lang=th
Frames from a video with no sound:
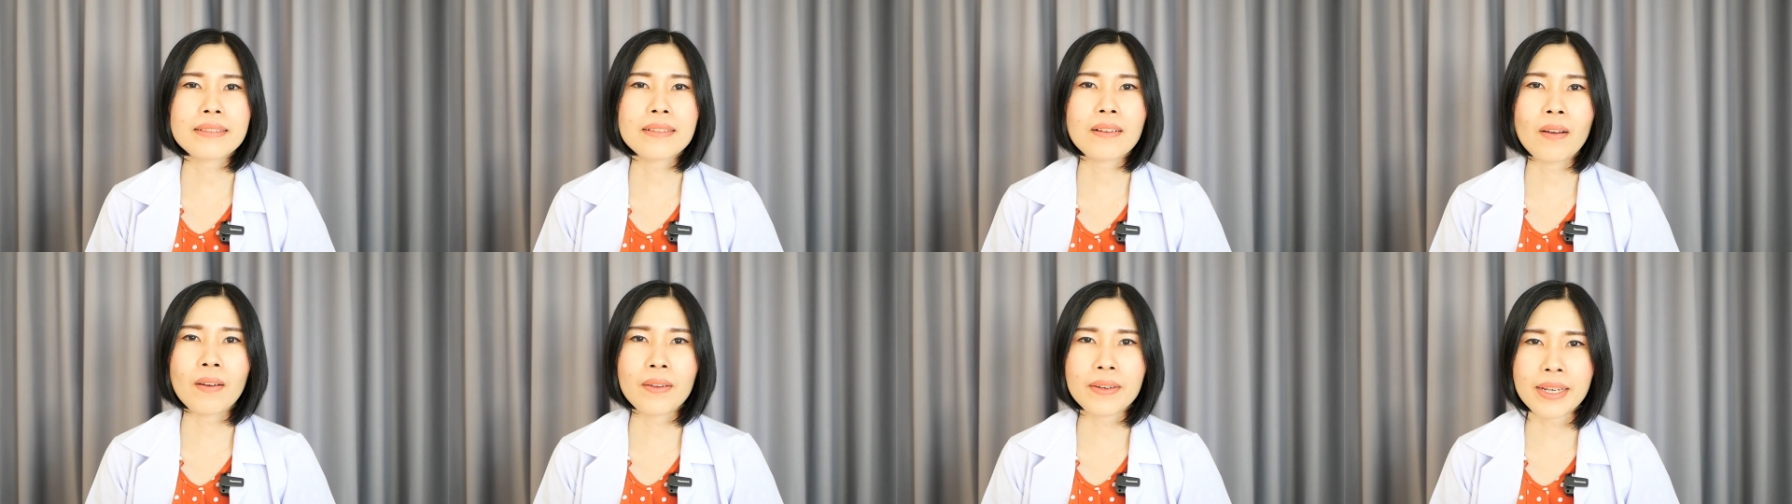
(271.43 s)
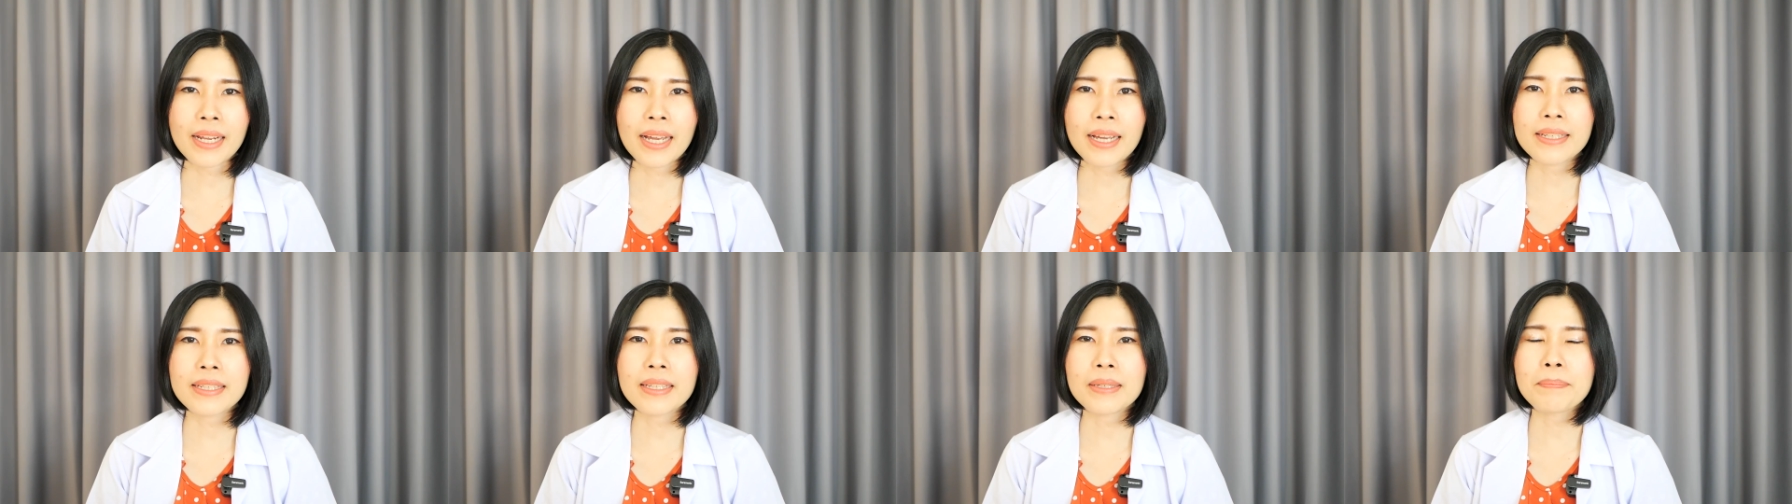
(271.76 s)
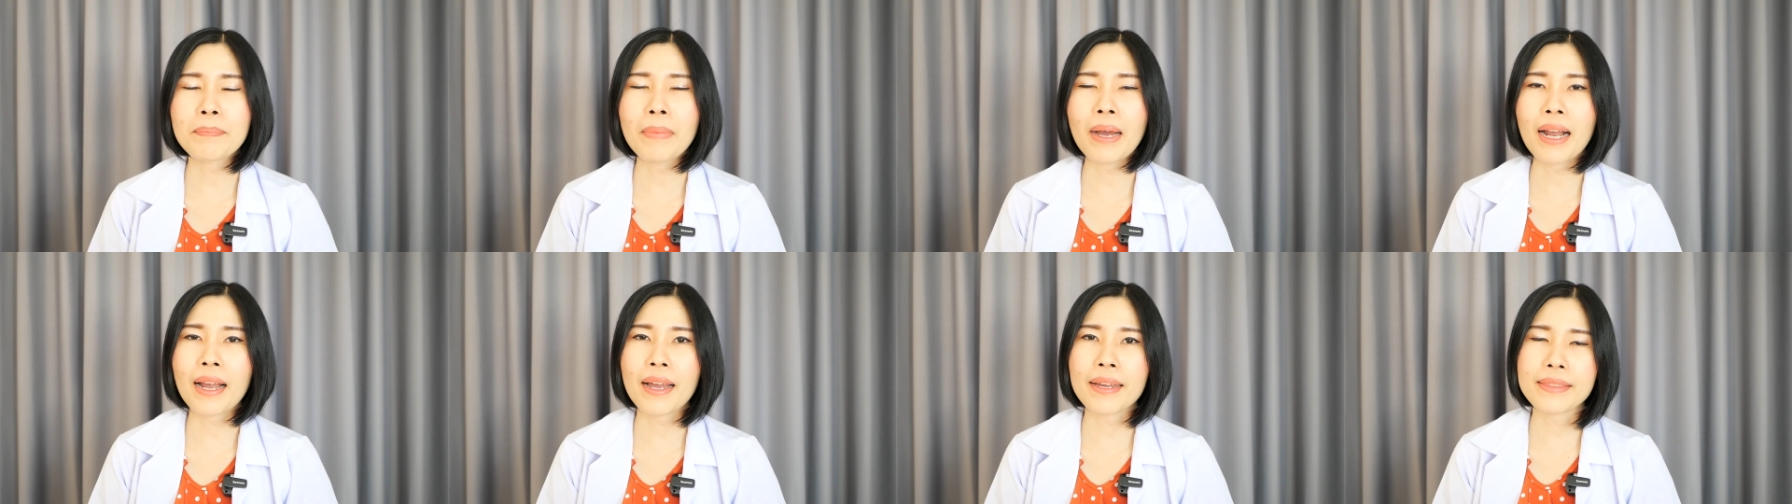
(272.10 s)
ก่อนหน้านี้
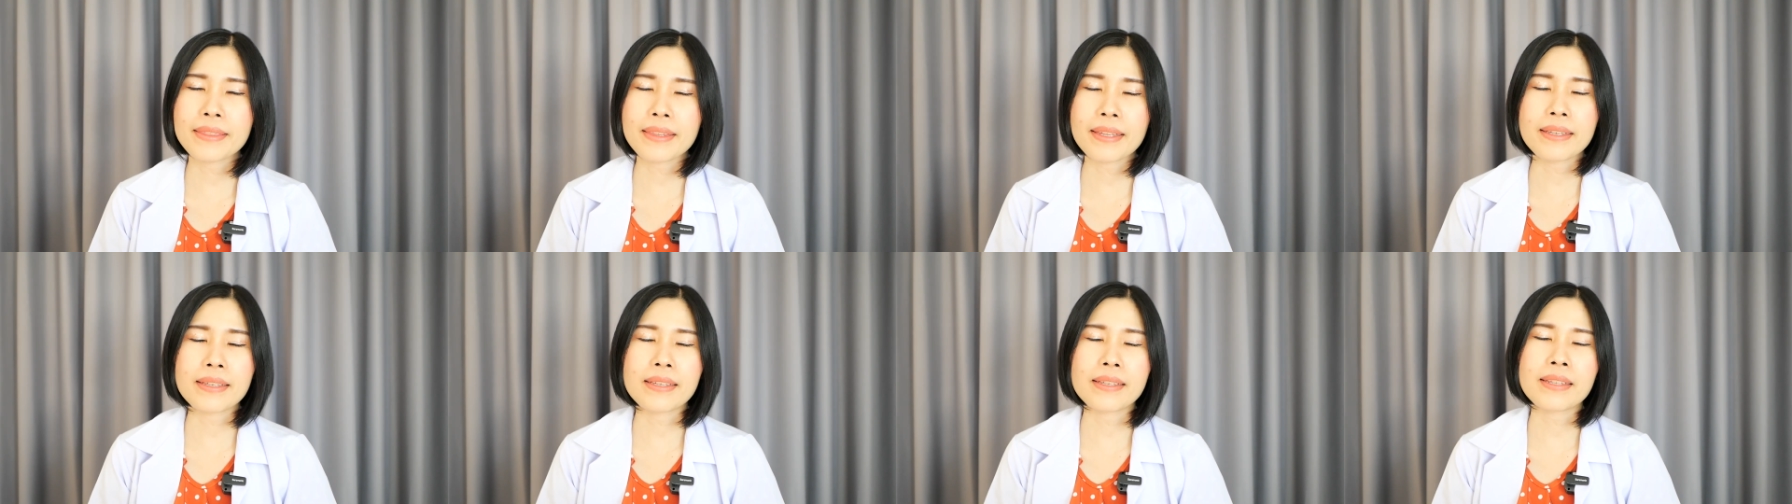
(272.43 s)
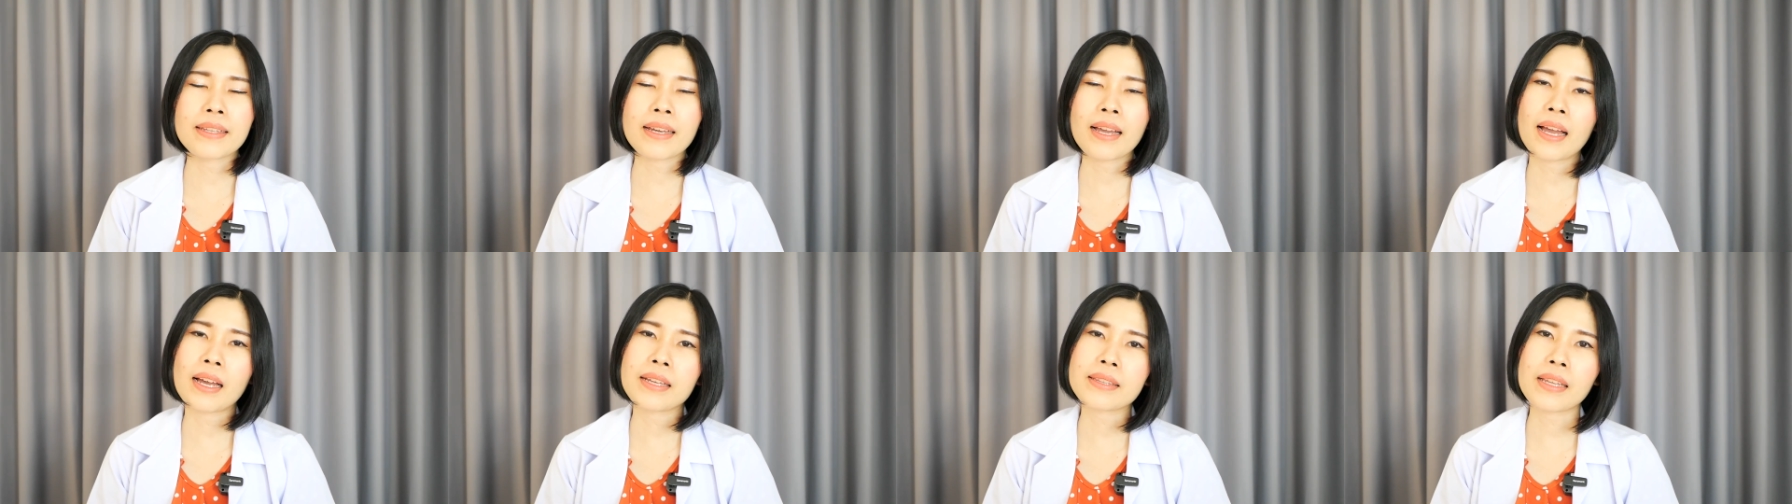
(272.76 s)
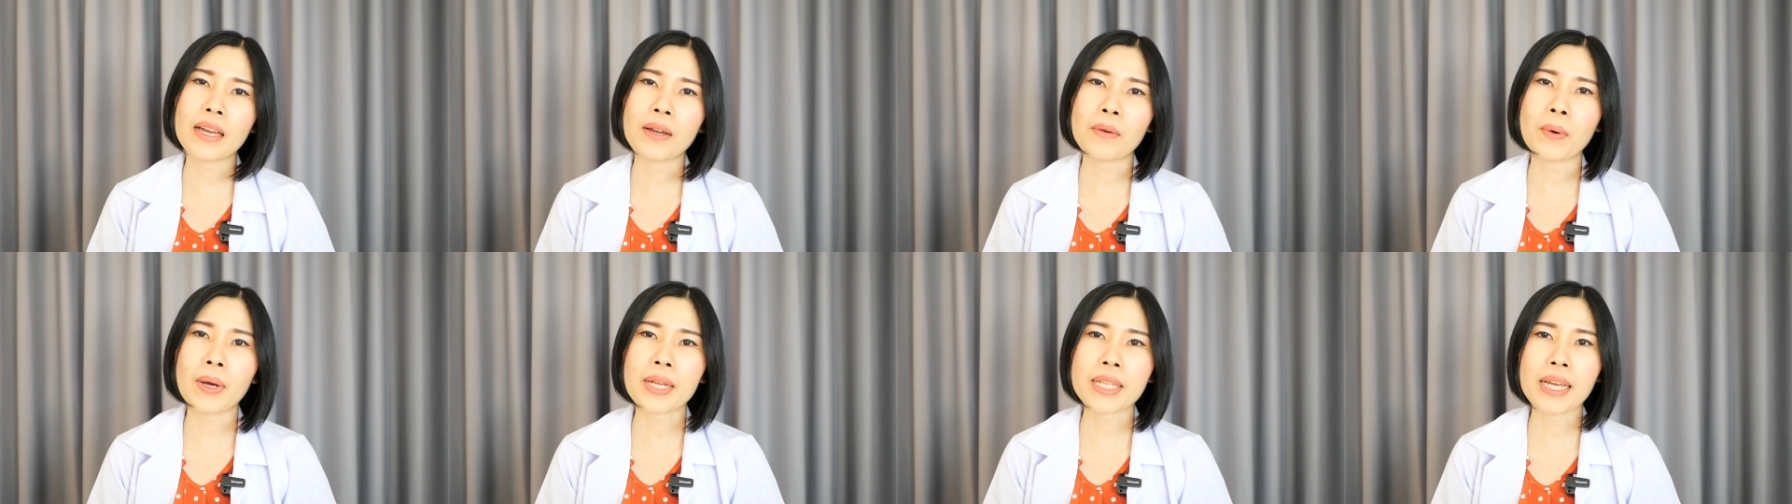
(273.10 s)
ปกตินะคะ
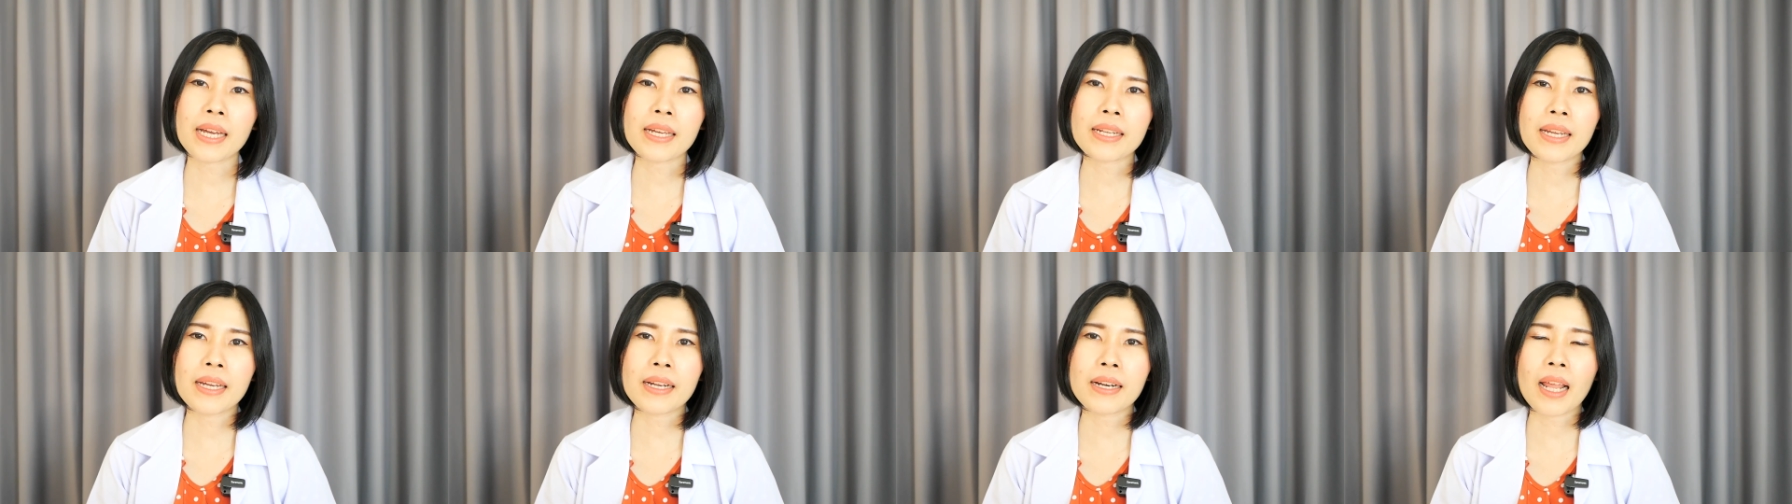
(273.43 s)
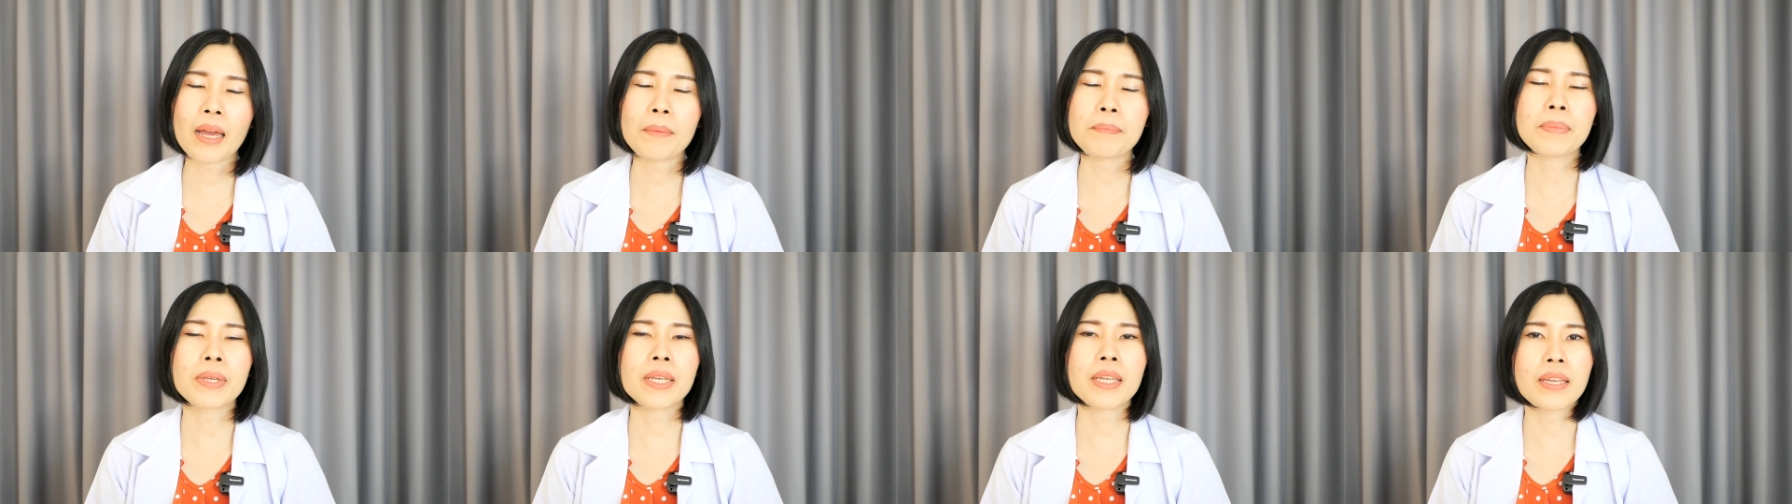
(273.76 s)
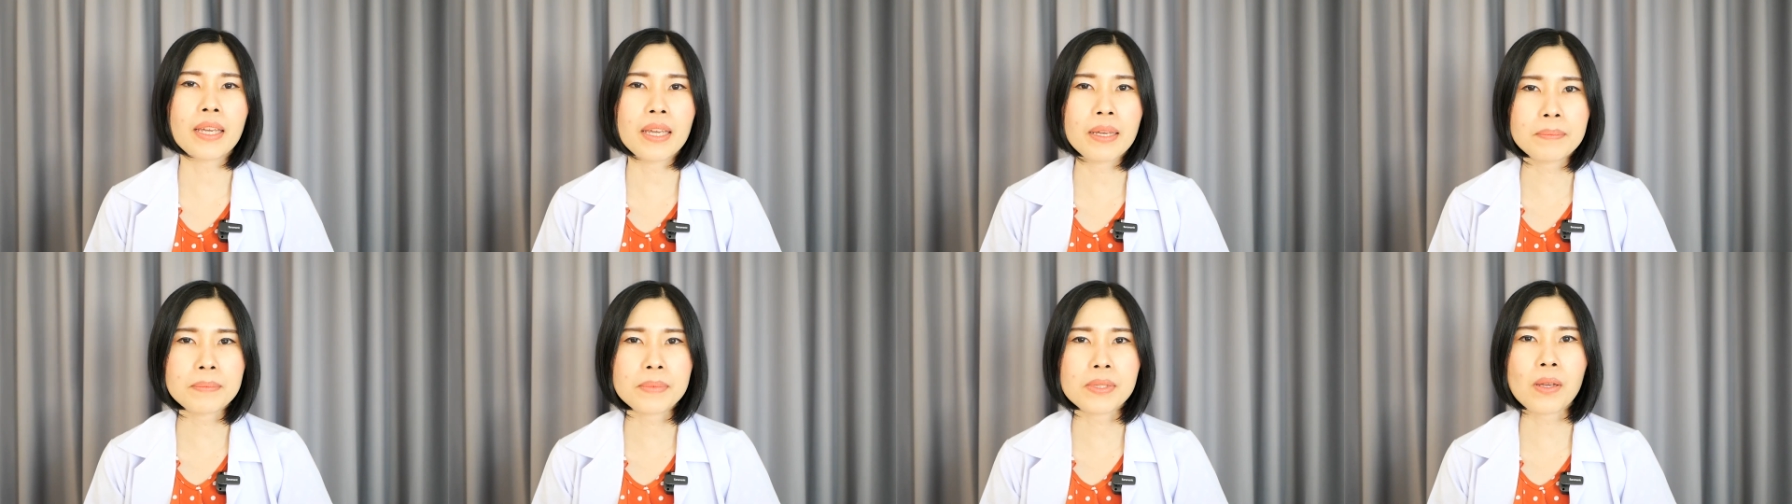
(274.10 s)
แต่ว่าถ้าได้รับ
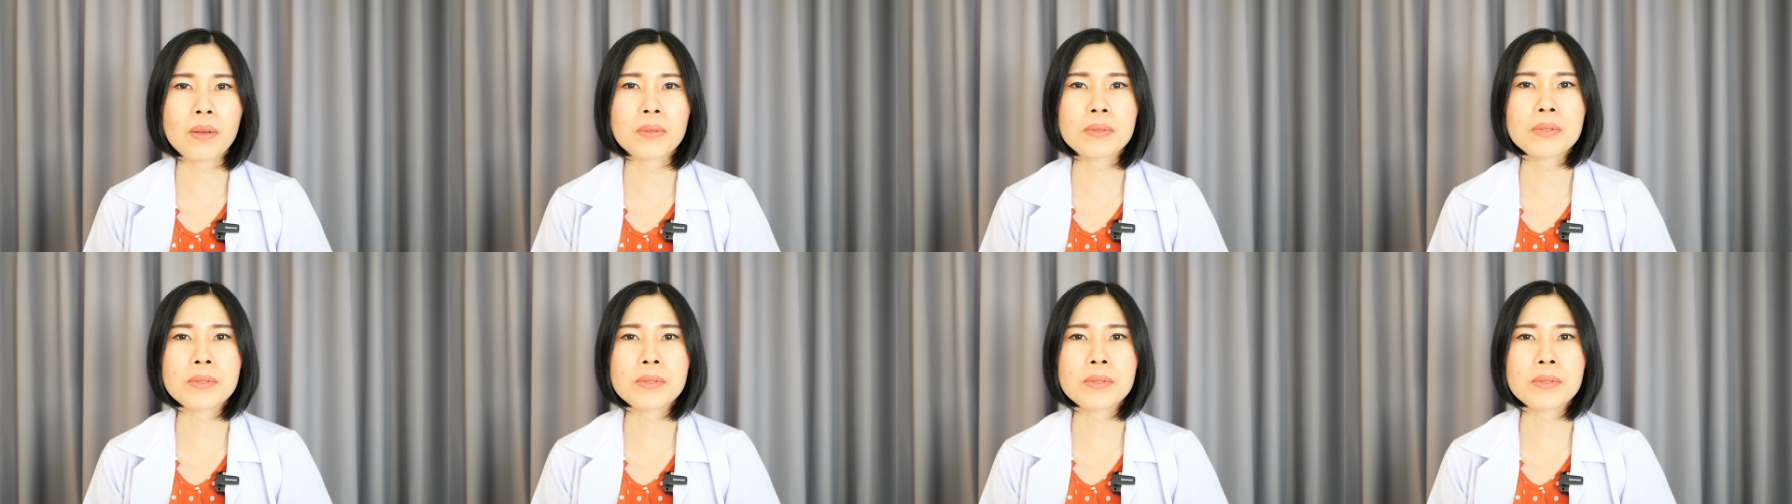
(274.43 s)
PM